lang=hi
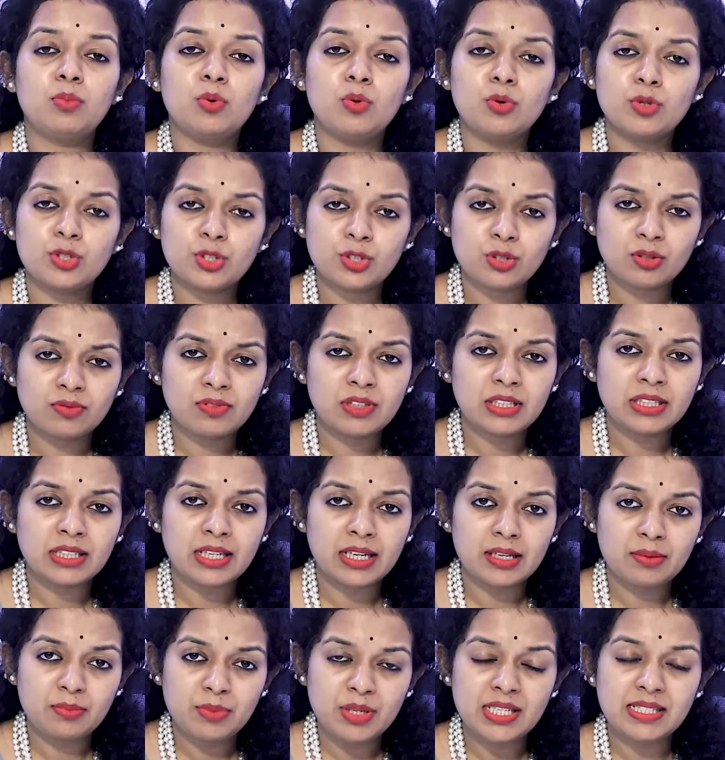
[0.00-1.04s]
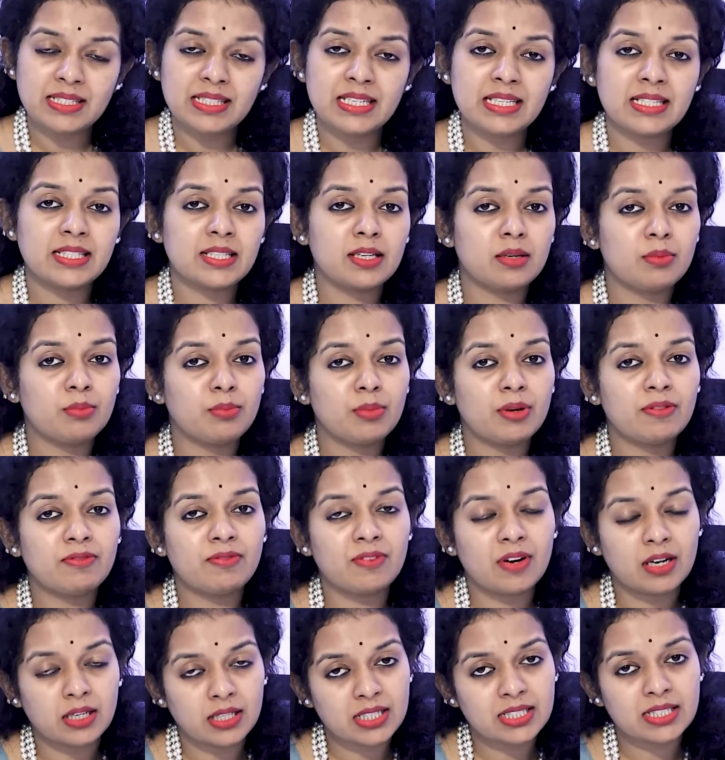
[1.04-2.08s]
मोस्ट ऑफ द टाइम ये सीज़न में
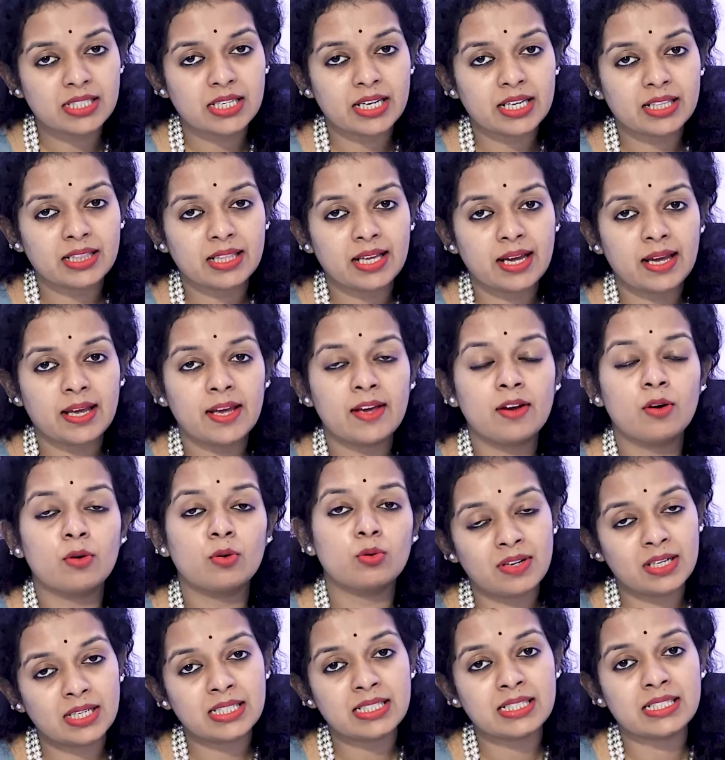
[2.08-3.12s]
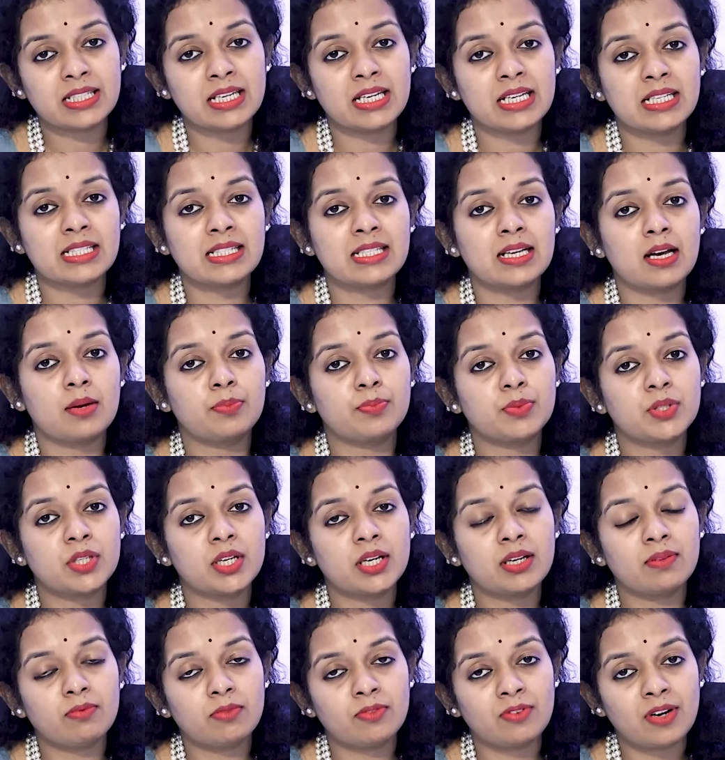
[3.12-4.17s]
फंगस रहता है और फंगस के हिसाब
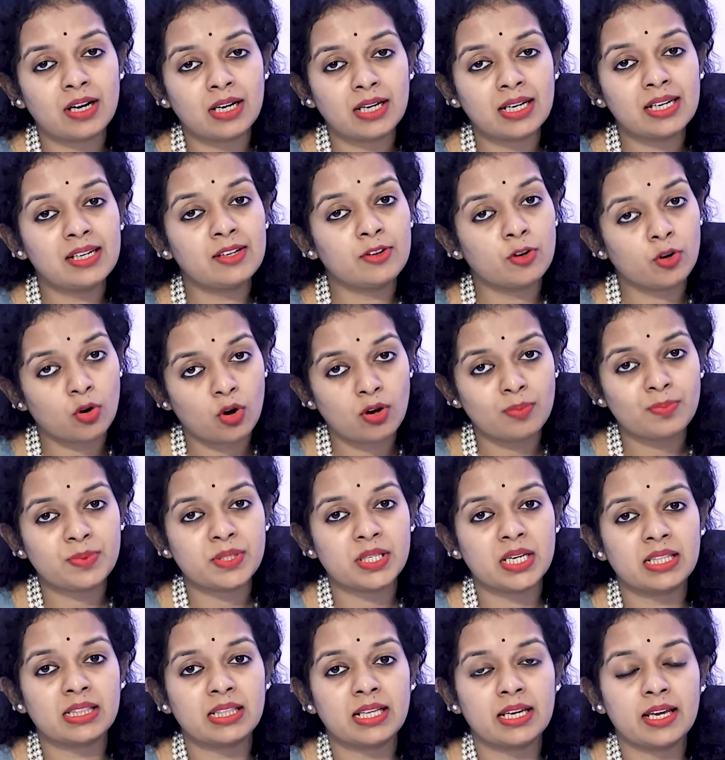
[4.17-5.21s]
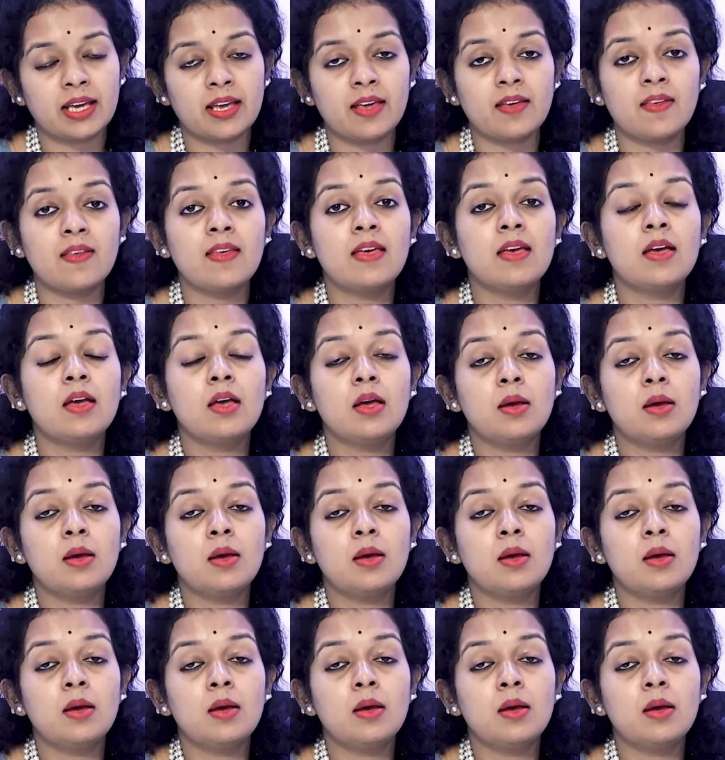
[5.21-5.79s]
से फंगल ड्रॉप्स रहते हैं